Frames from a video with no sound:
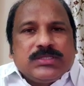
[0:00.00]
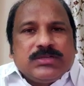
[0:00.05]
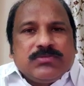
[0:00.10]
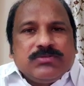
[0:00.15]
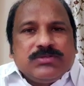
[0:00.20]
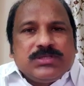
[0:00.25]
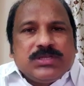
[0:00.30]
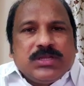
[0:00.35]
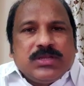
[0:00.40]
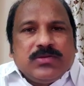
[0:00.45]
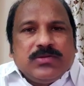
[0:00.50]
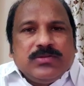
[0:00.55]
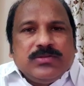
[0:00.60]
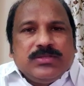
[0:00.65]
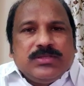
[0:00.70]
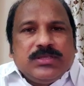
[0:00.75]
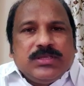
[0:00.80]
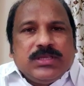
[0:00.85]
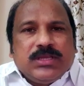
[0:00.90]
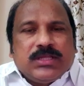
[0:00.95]
సంవత్సరాల
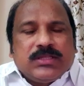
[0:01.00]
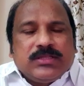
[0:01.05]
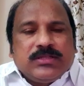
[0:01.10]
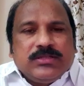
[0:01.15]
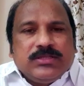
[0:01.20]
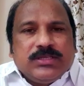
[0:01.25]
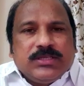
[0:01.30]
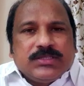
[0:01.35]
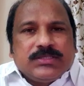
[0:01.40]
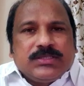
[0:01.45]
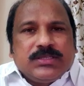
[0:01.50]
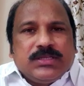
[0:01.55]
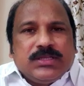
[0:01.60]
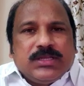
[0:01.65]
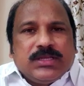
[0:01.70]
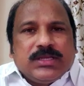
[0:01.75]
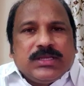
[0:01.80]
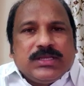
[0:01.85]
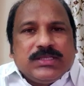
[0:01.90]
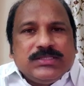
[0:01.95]
నుంచి అతను చేస్తున్న
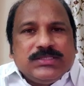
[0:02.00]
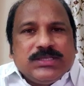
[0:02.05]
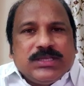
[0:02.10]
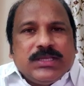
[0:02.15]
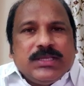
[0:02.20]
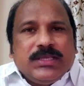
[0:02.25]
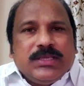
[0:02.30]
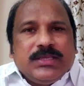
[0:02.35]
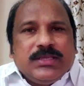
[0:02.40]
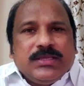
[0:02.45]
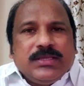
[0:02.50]
గంజాయి